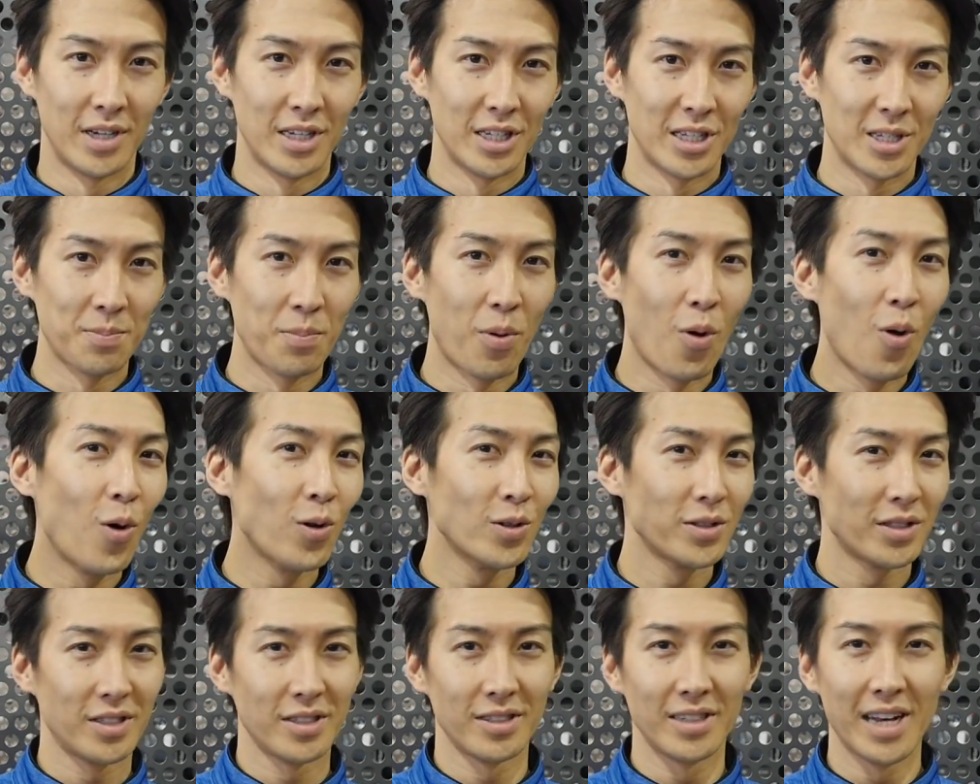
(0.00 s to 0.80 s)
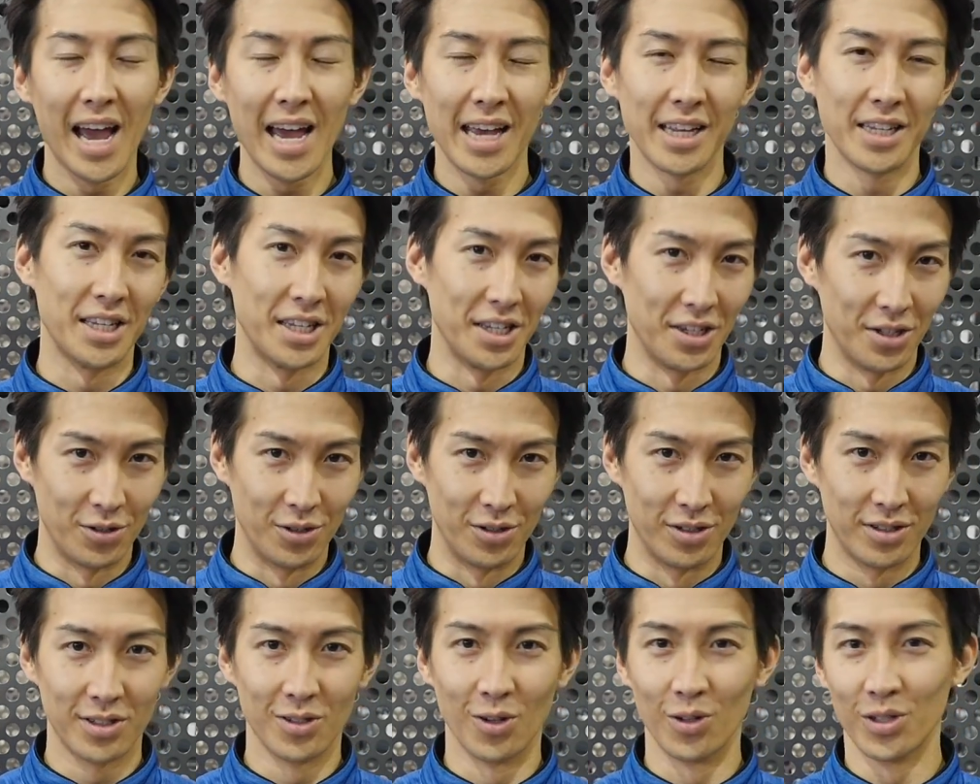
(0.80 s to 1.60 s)

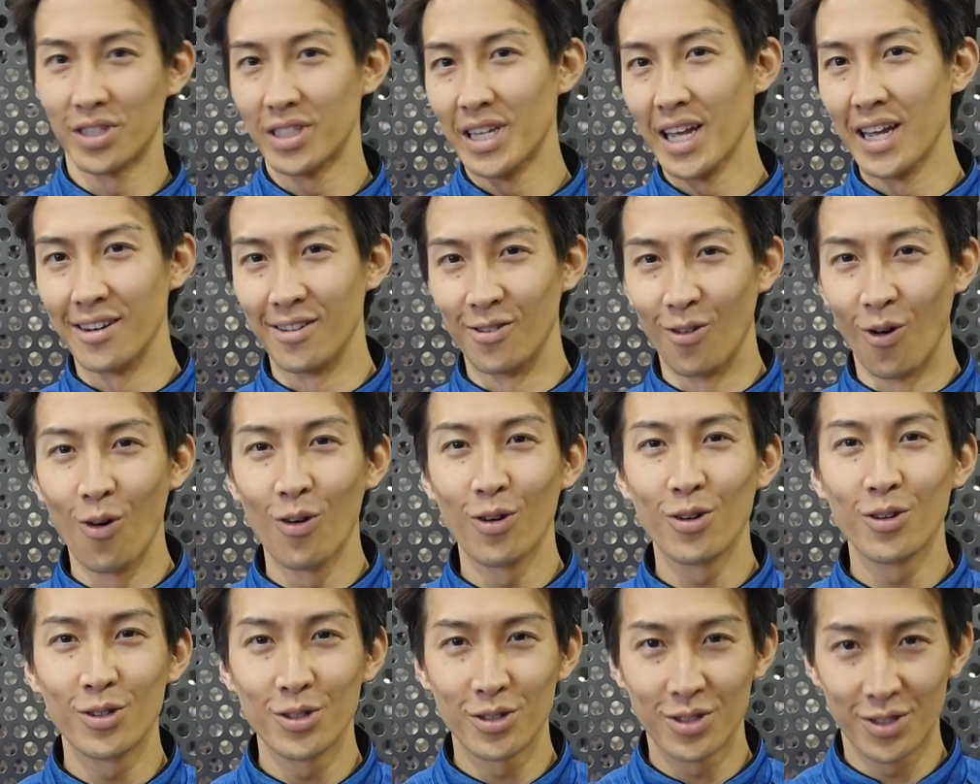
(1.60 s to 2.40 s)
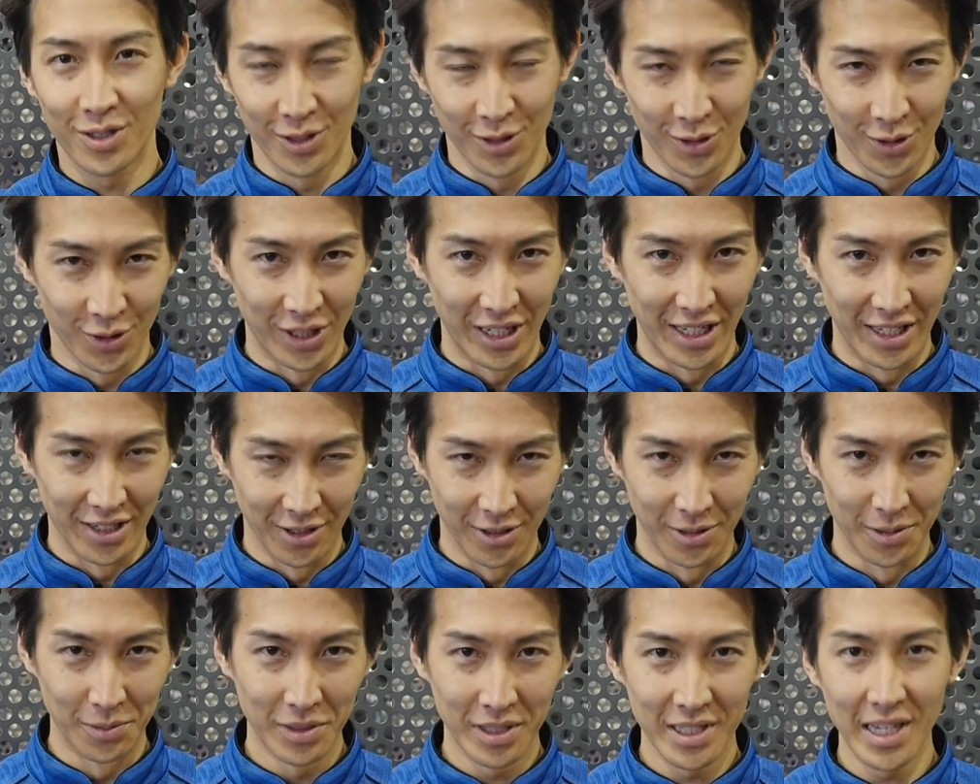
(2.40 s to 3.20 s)
スポーツライディングそして
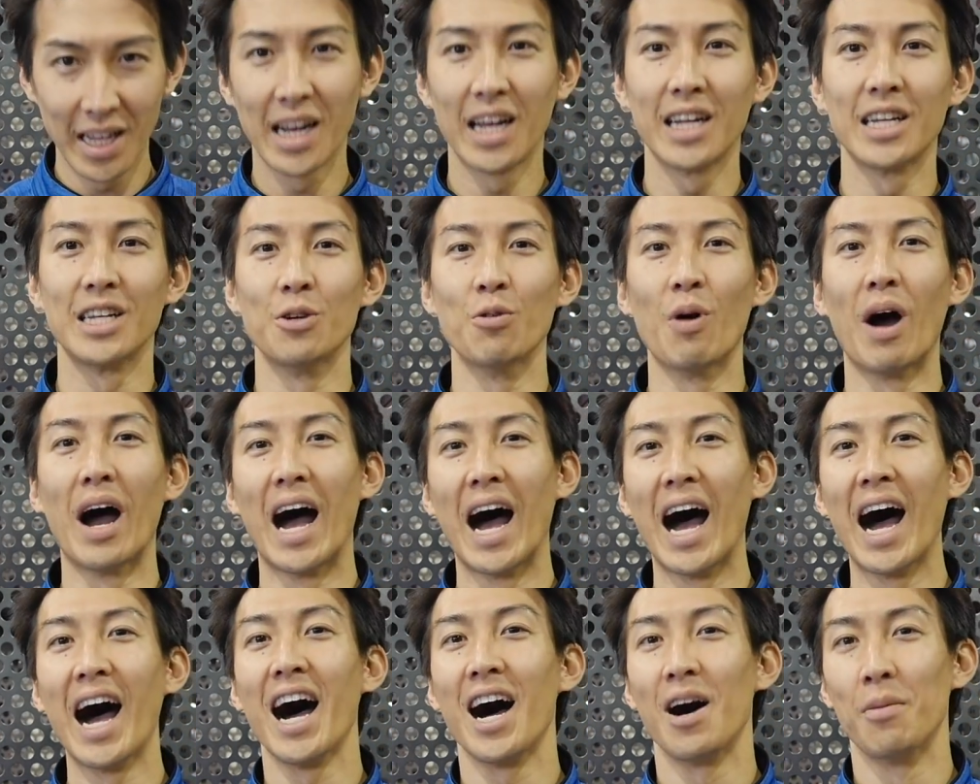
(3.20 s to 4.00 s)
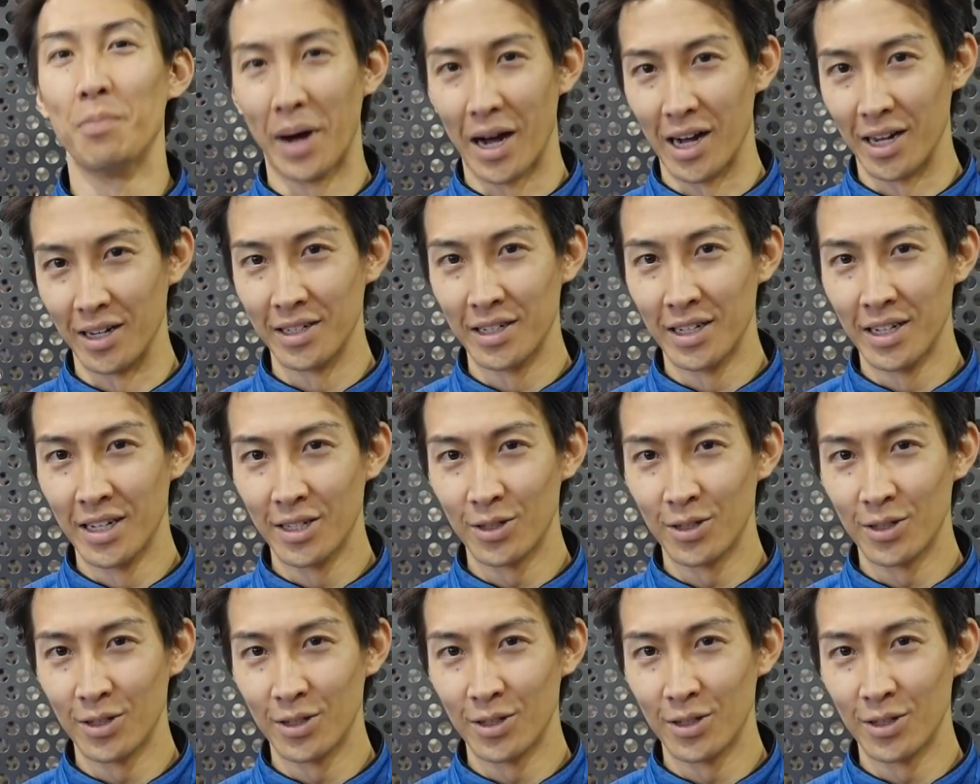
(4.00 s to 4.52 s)
ロングツーリングさらにはアーバン